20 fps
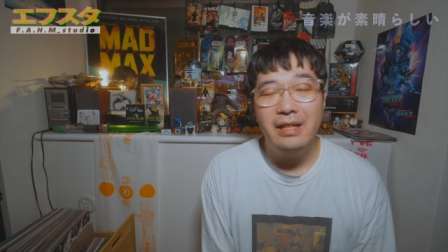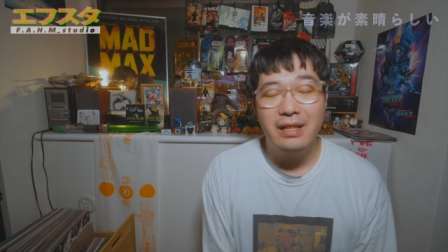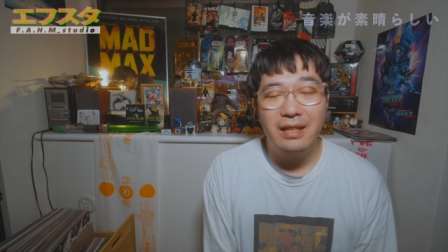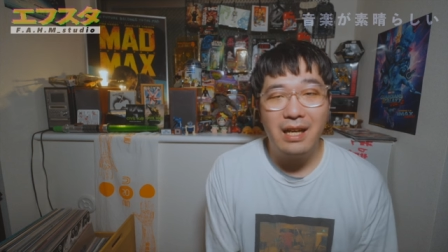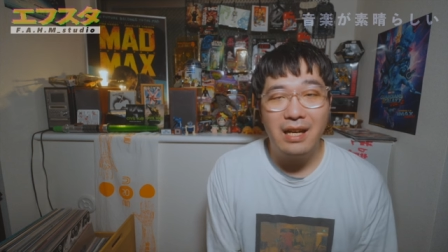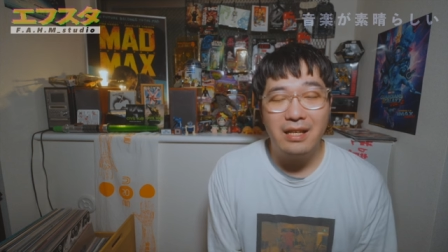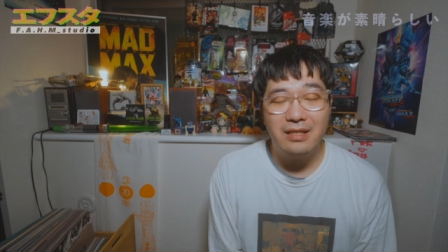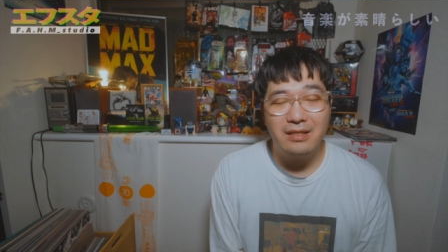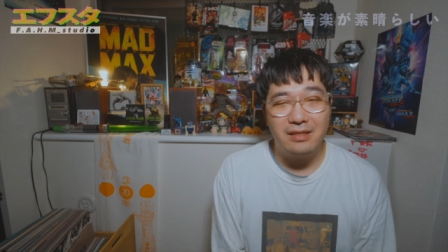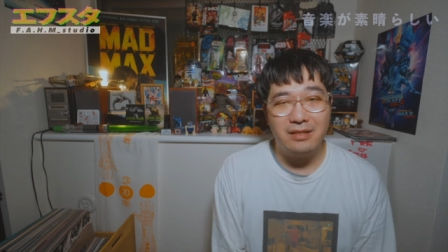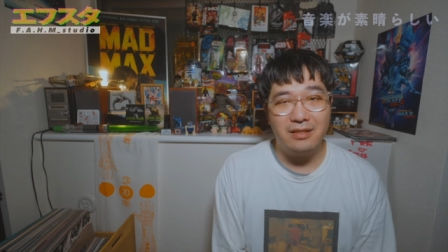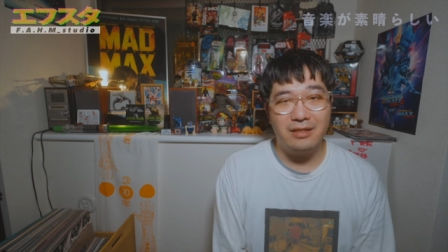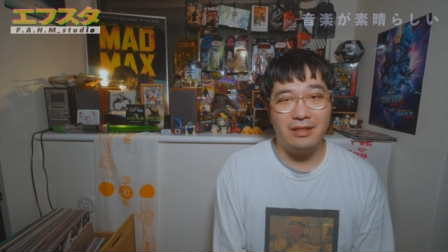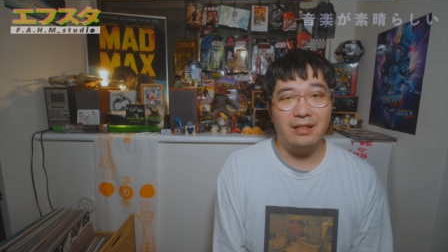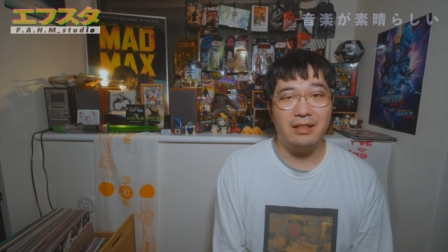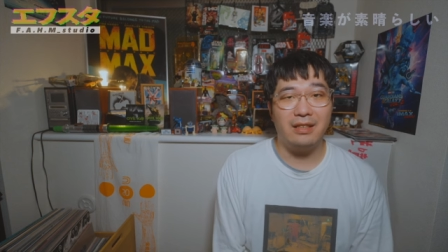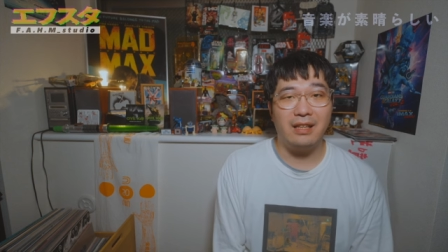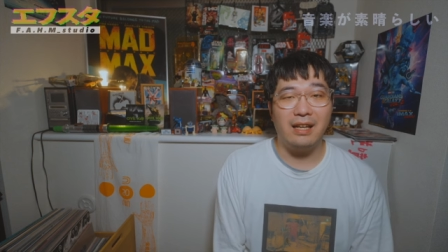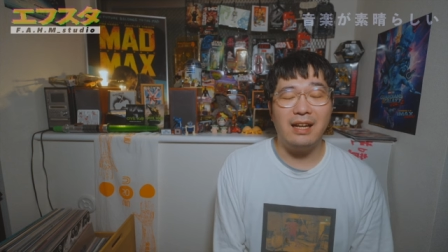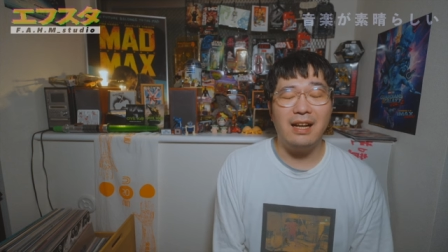感
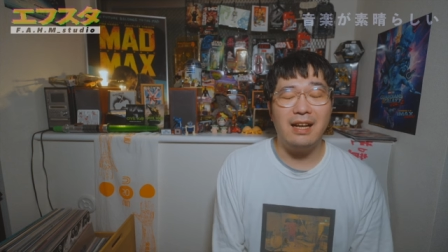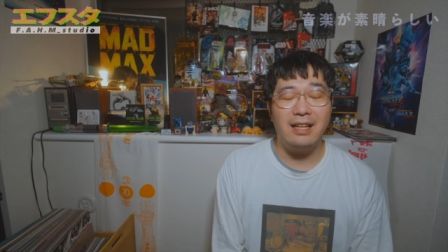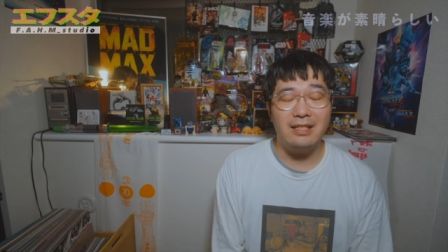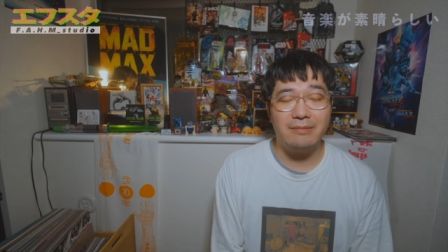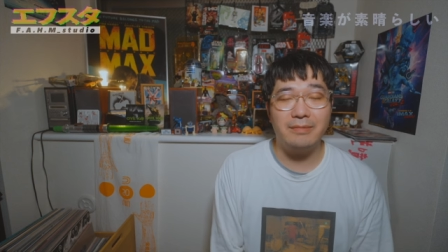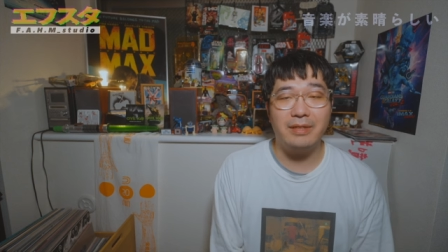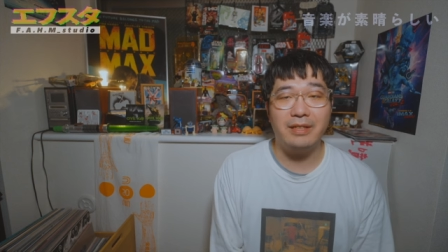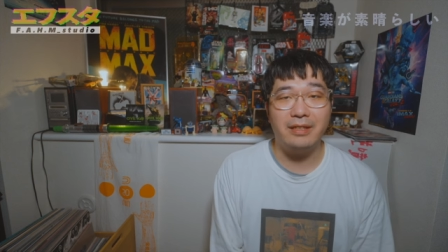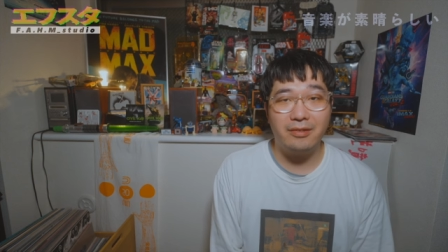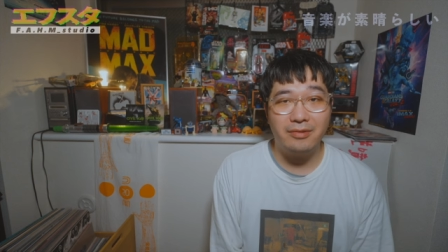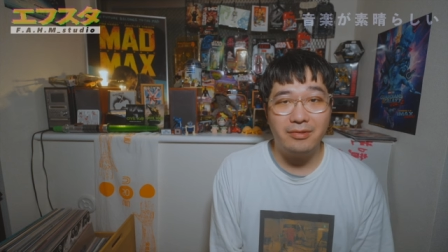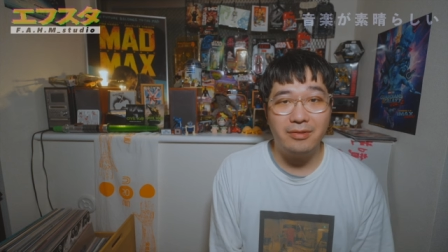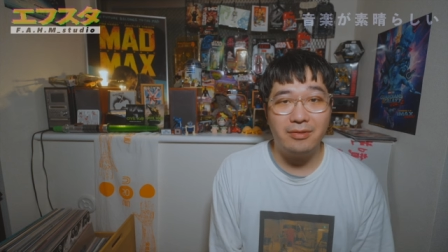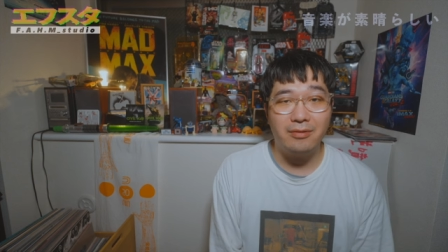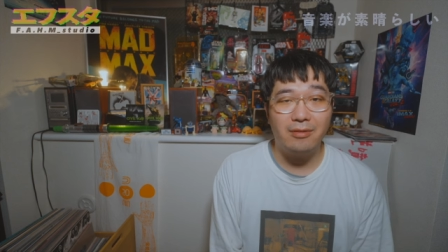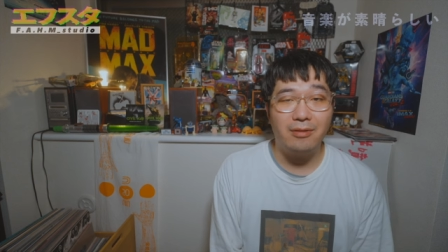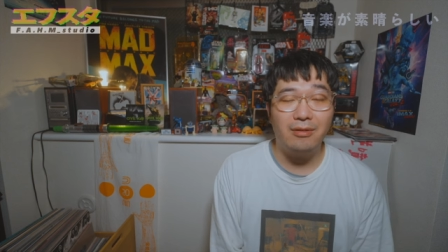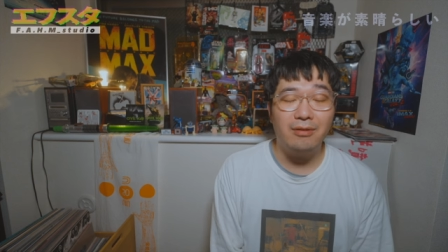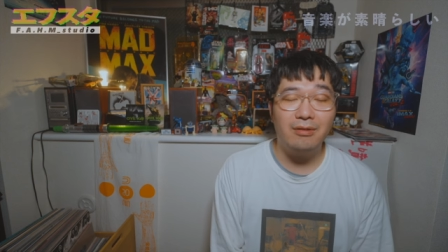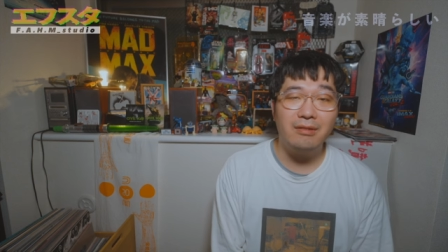じから始まっていくと、
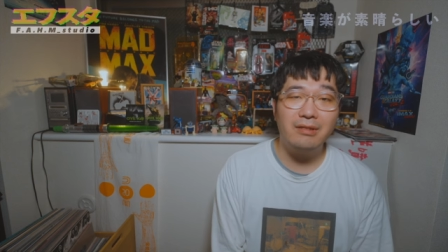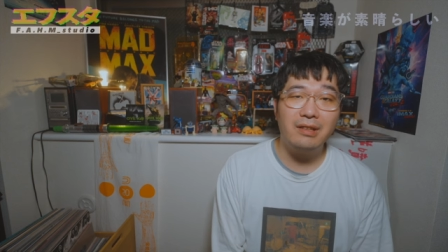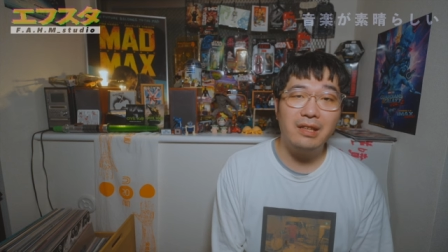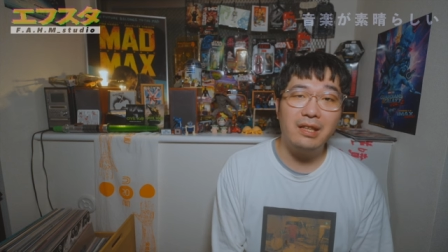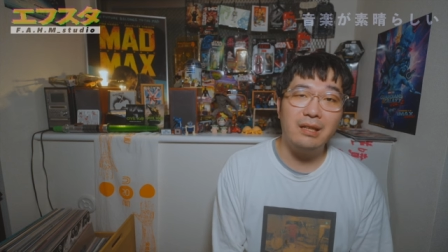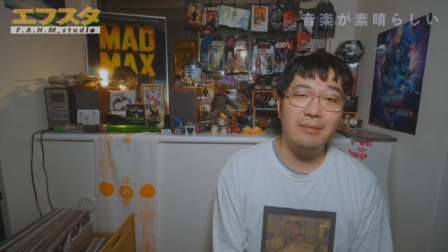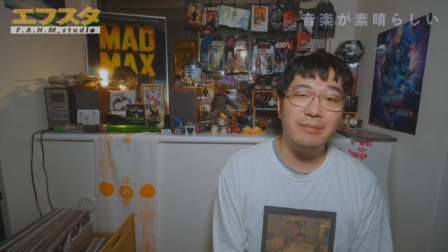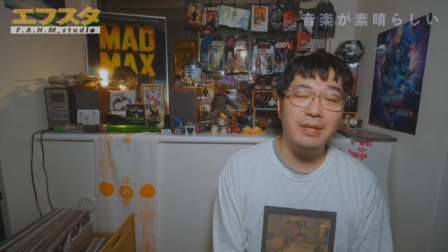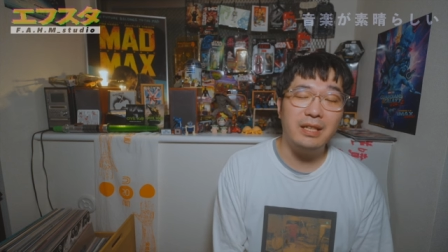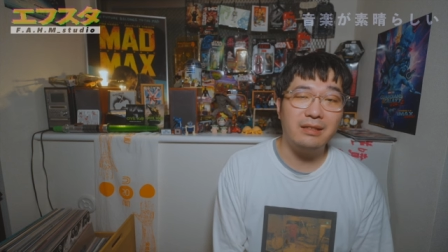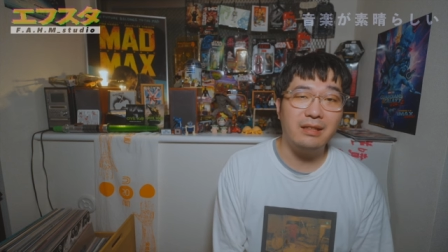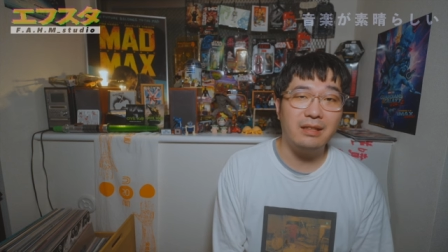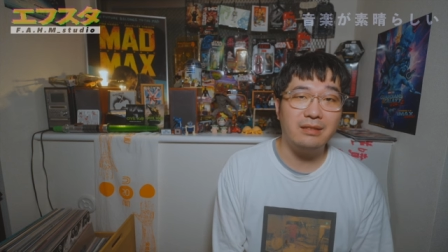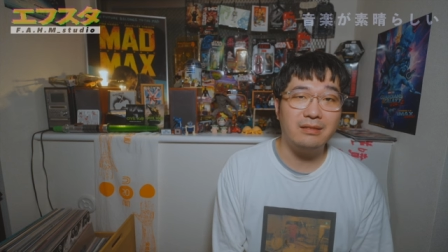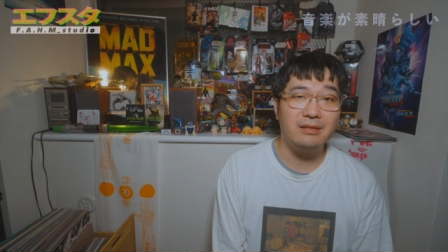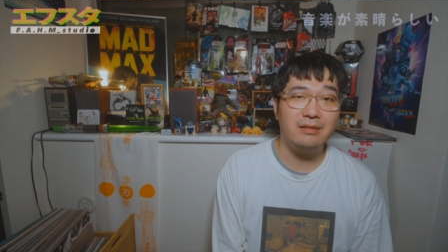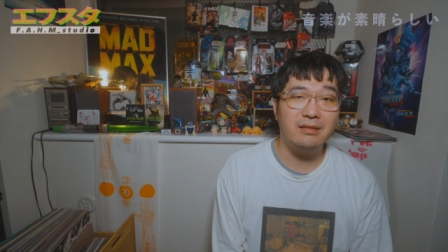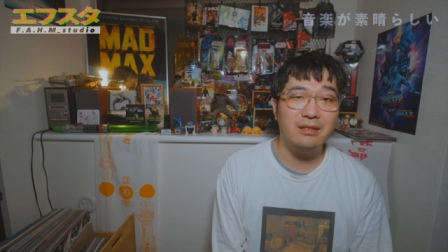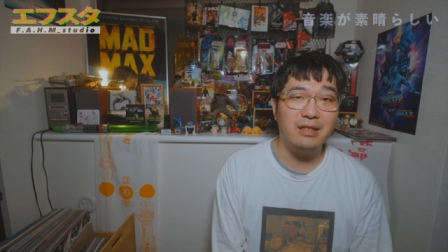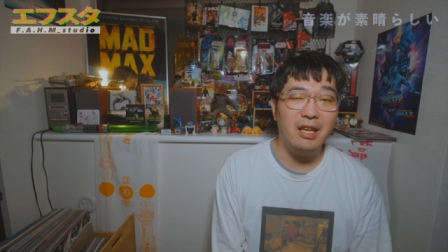これがまた
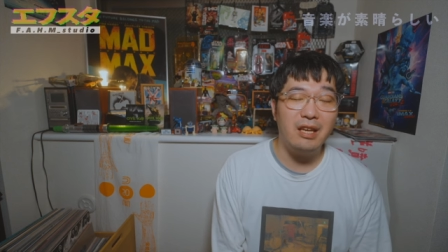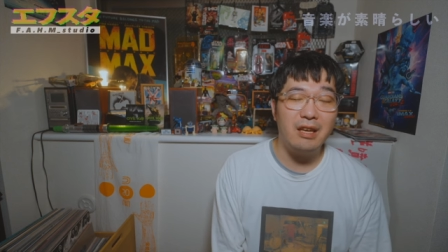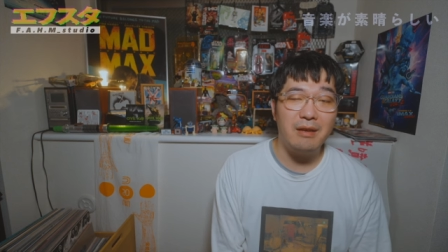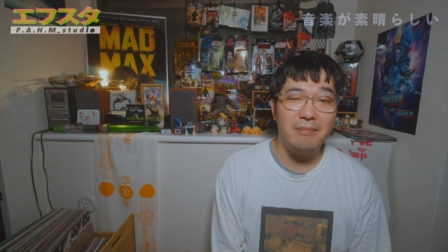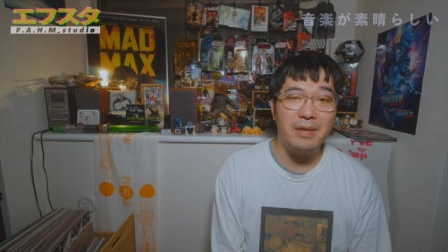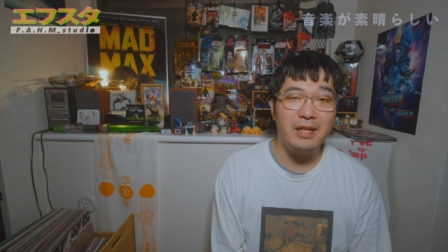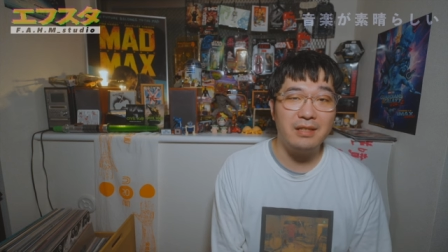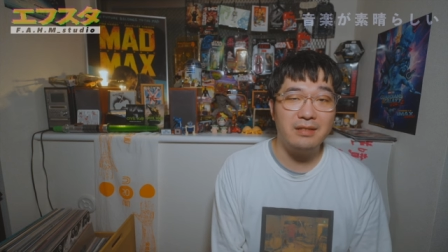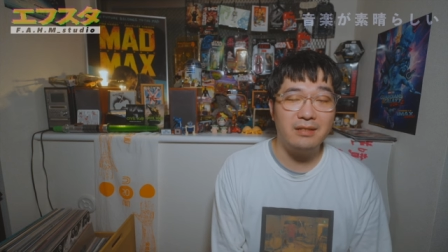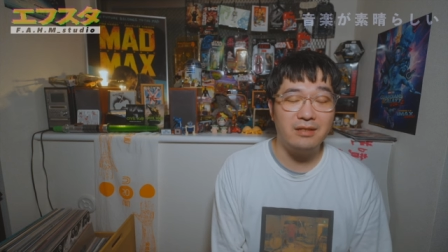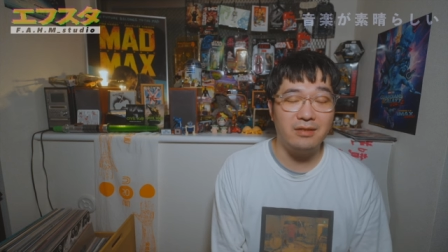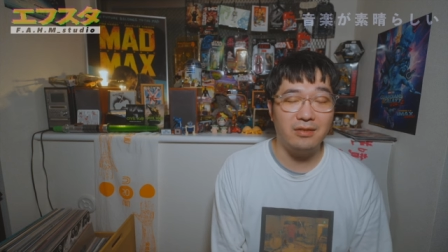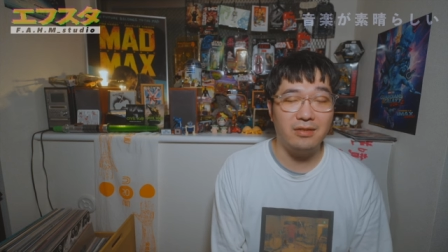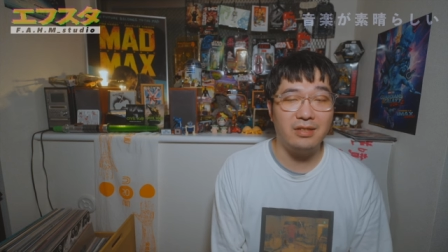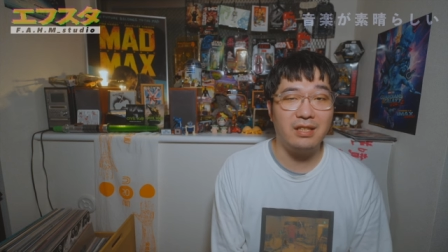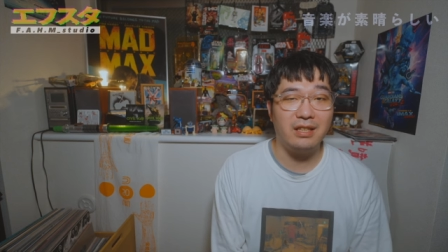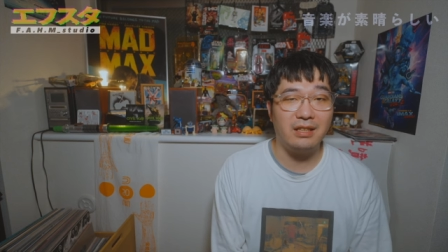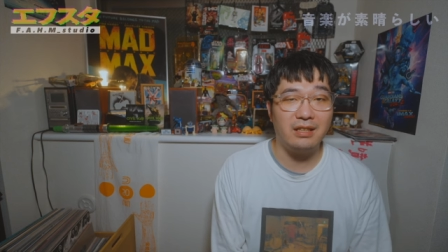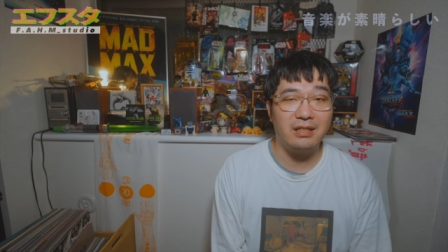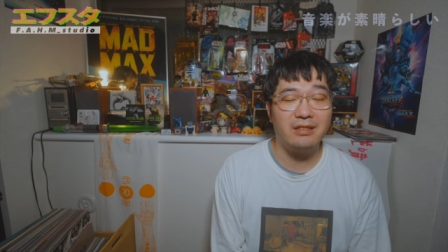すげえマッチの
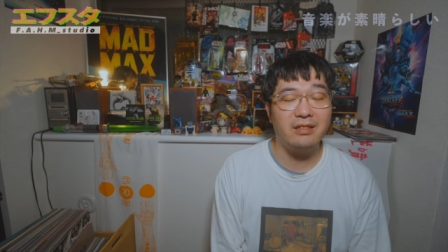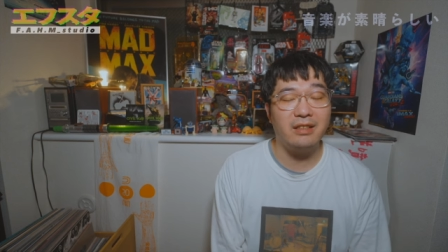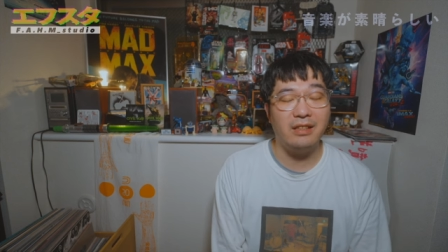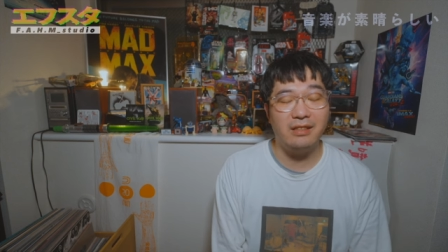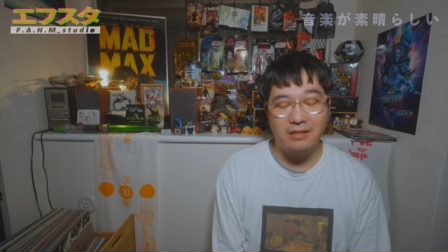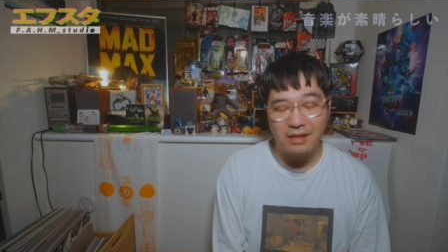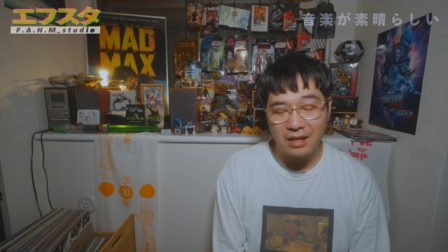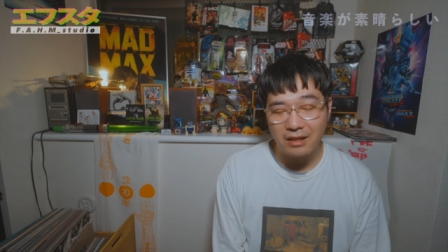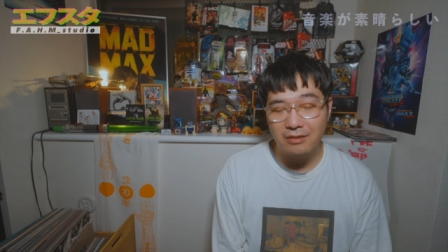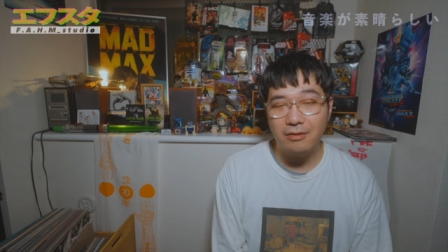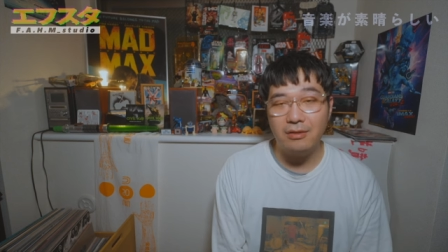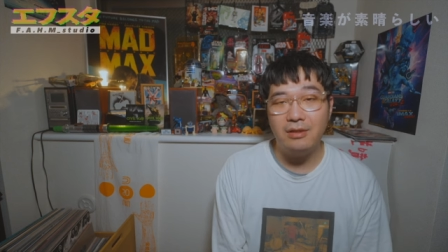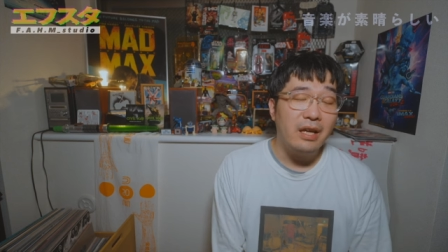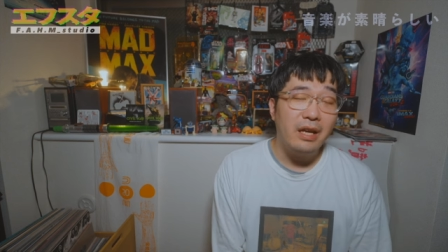仕方してるなと。